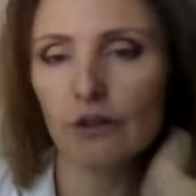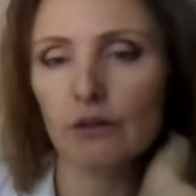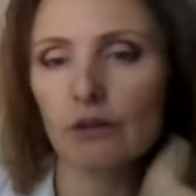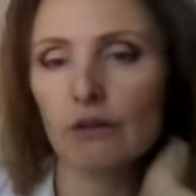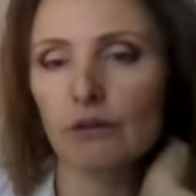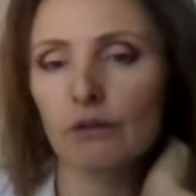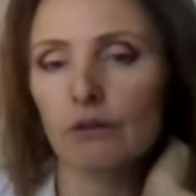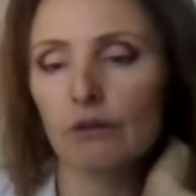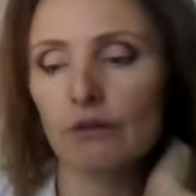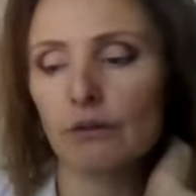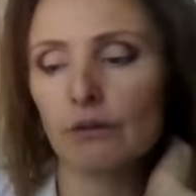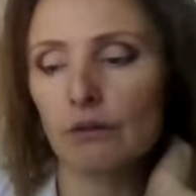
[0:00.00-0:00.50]

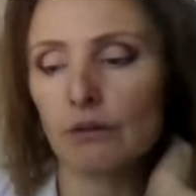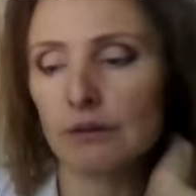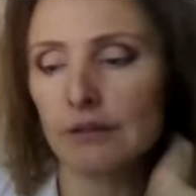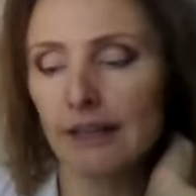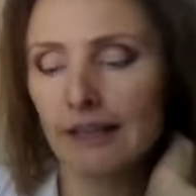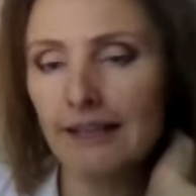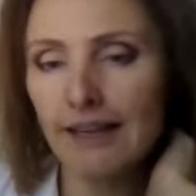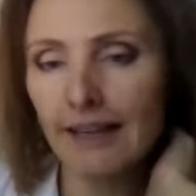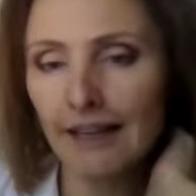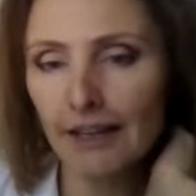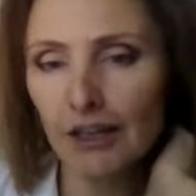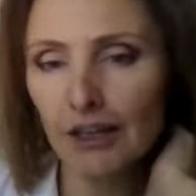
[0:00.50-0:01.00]
Э,
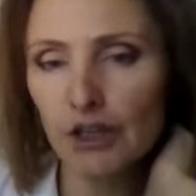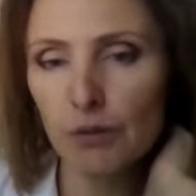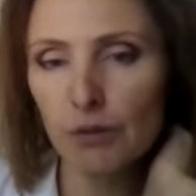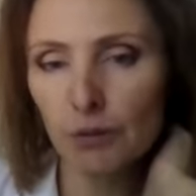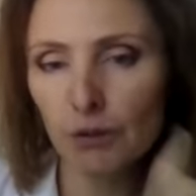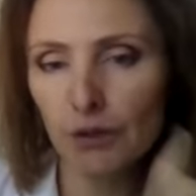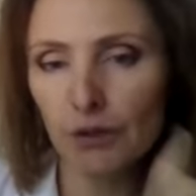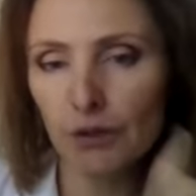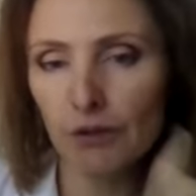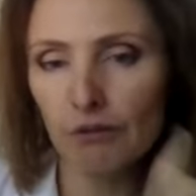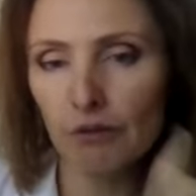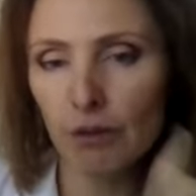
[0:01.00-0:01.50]
задайте
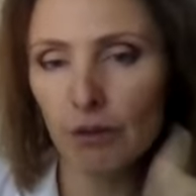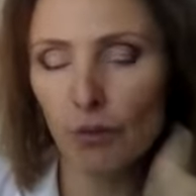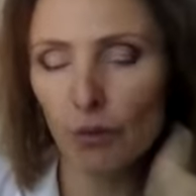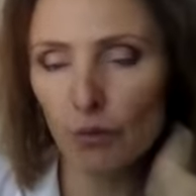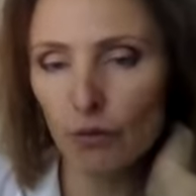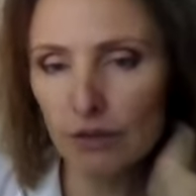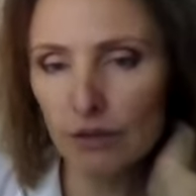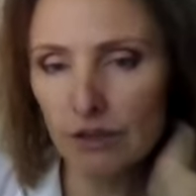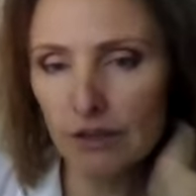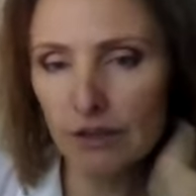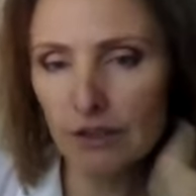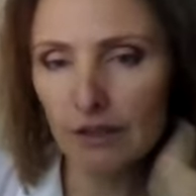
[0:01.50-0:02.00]
себе эти
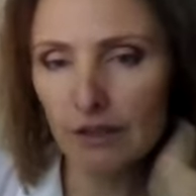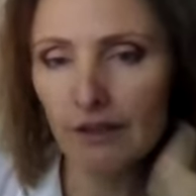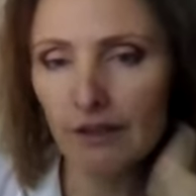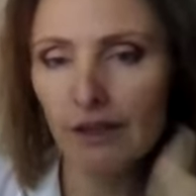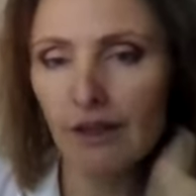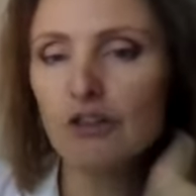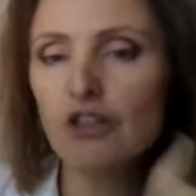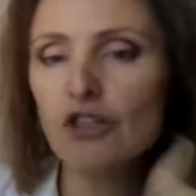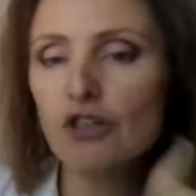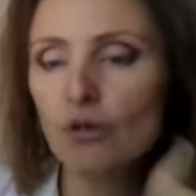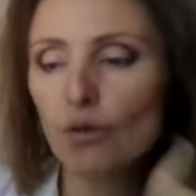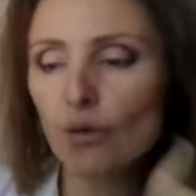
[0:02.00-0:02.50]
вопросы,
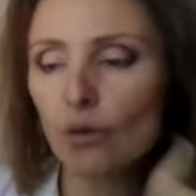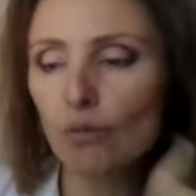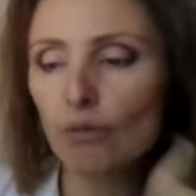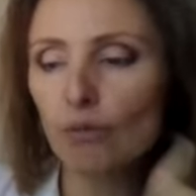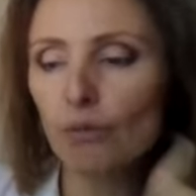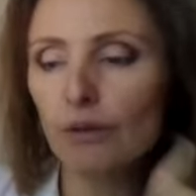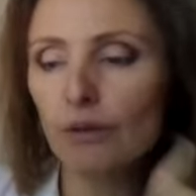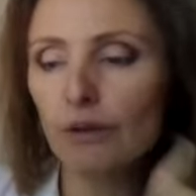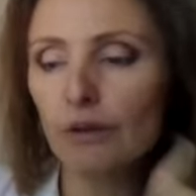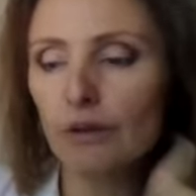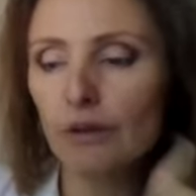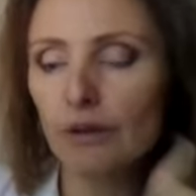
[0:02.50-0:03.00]

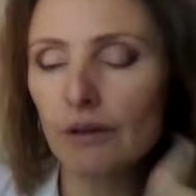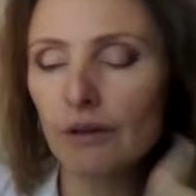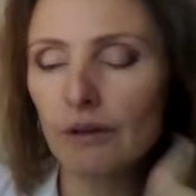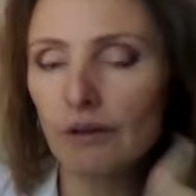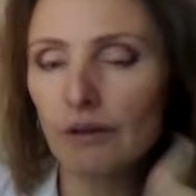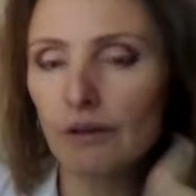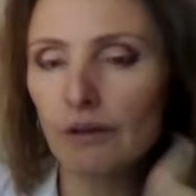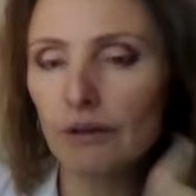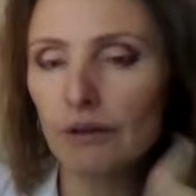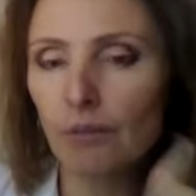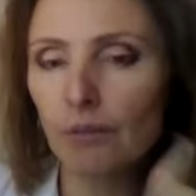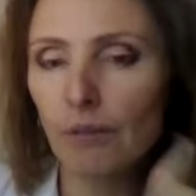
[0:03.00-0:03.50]
чтобы
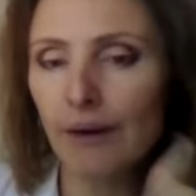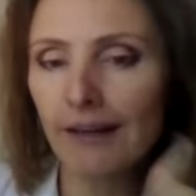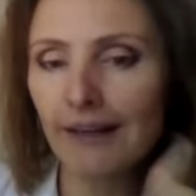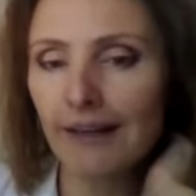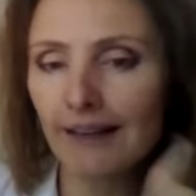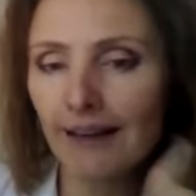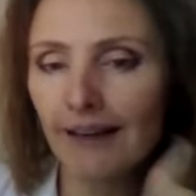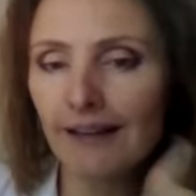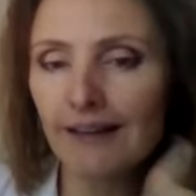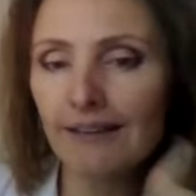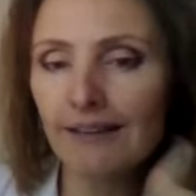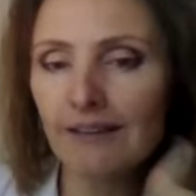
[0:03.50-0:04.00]
э,
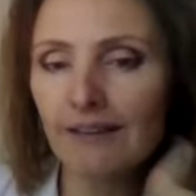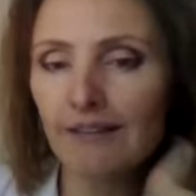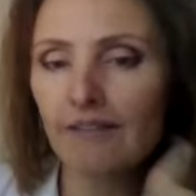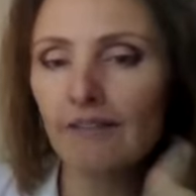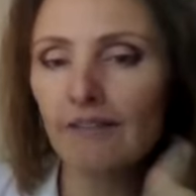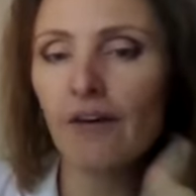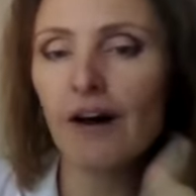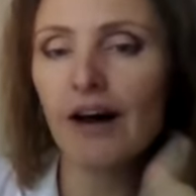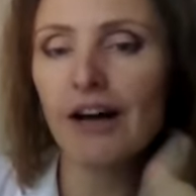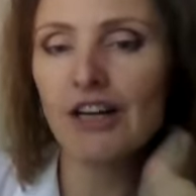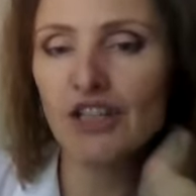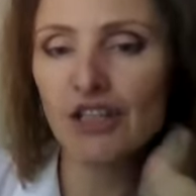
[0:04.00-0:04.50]
понять
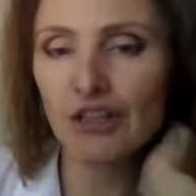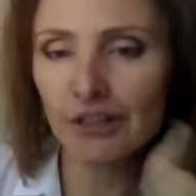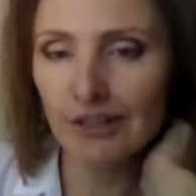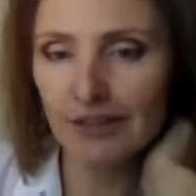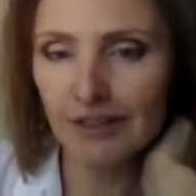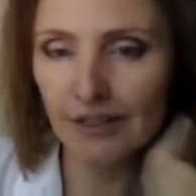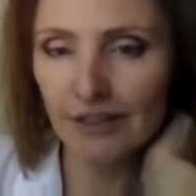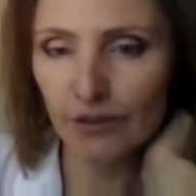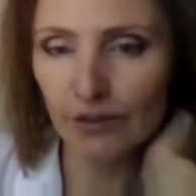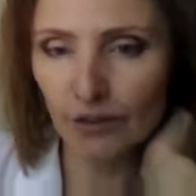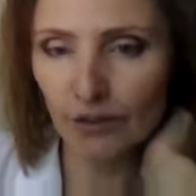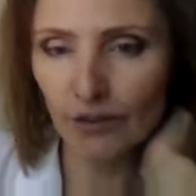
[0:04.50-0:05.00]

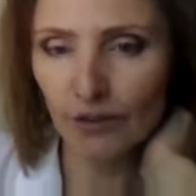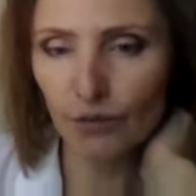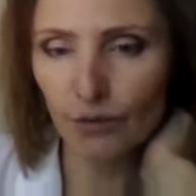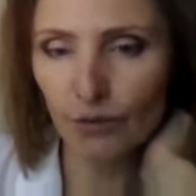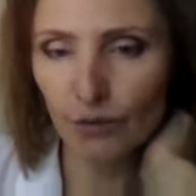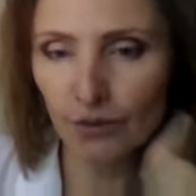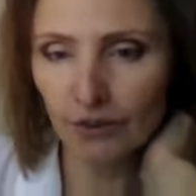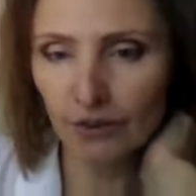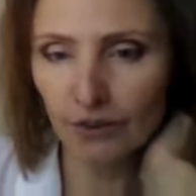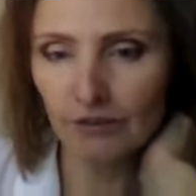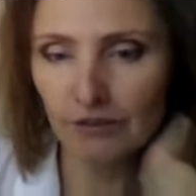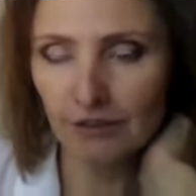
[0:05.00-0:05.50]
важность э,
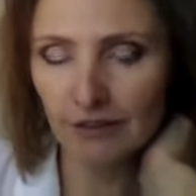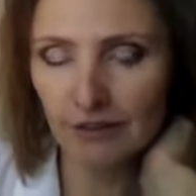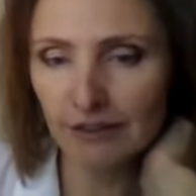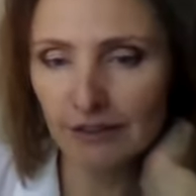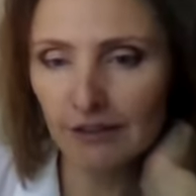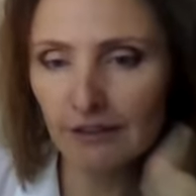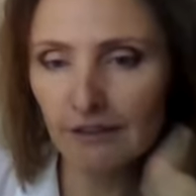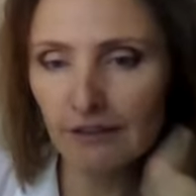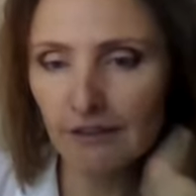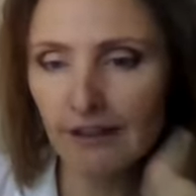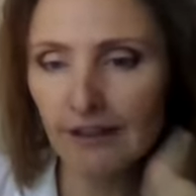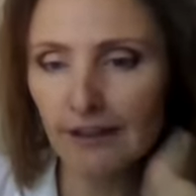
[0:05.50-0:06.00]
вот этого
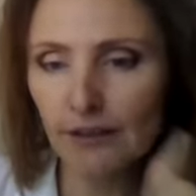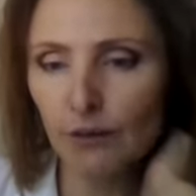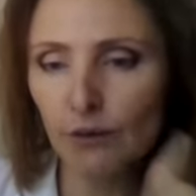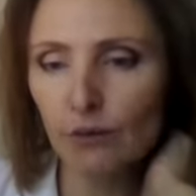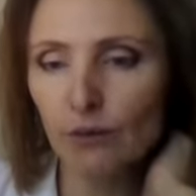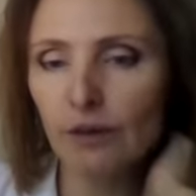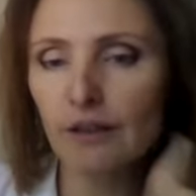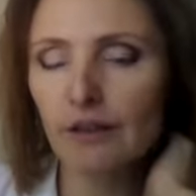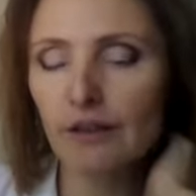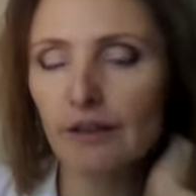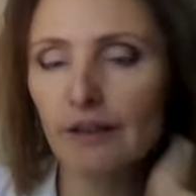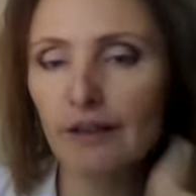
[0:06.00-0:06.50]
дела,
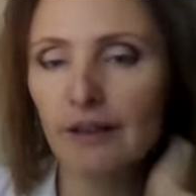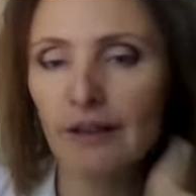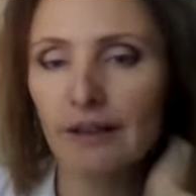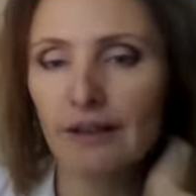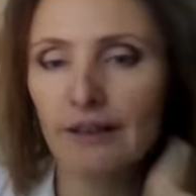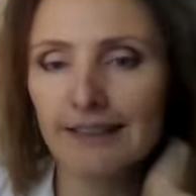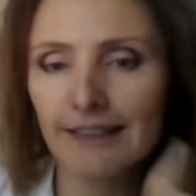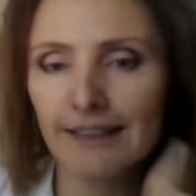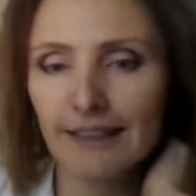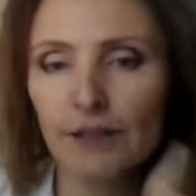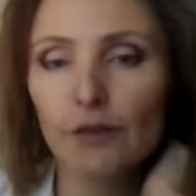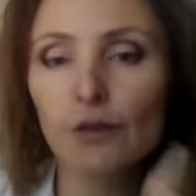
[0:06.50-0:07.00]
которое,
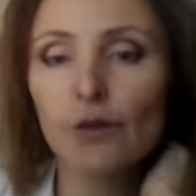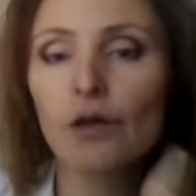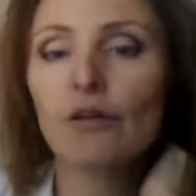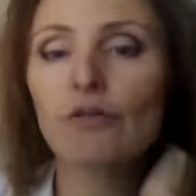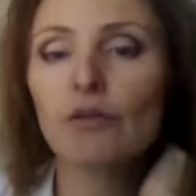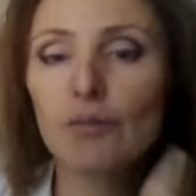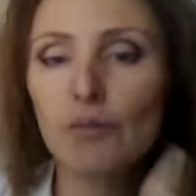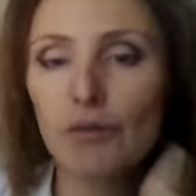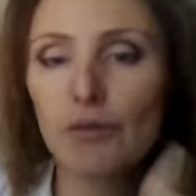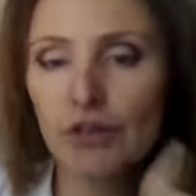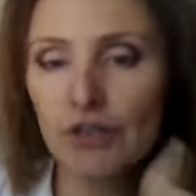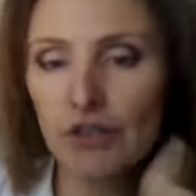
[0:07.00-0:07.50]
за которое
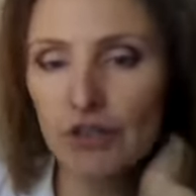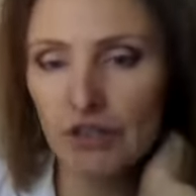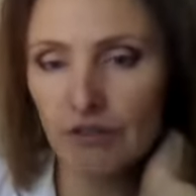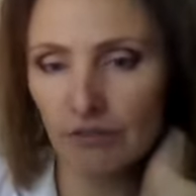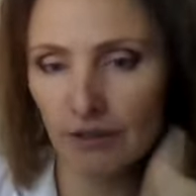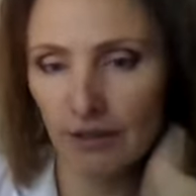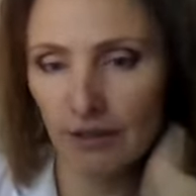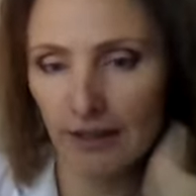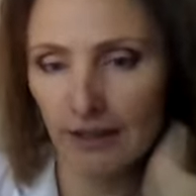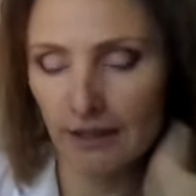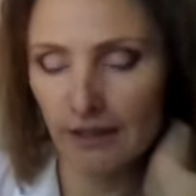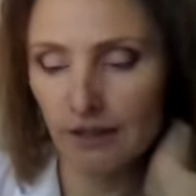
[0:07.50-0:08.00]
вы
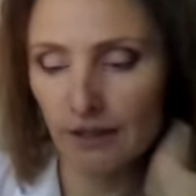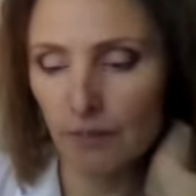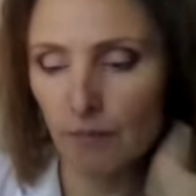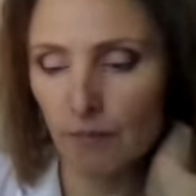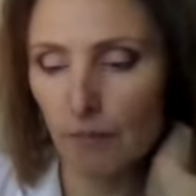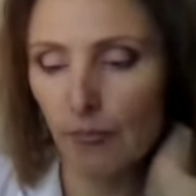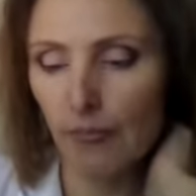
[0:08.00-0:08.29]
переживаете.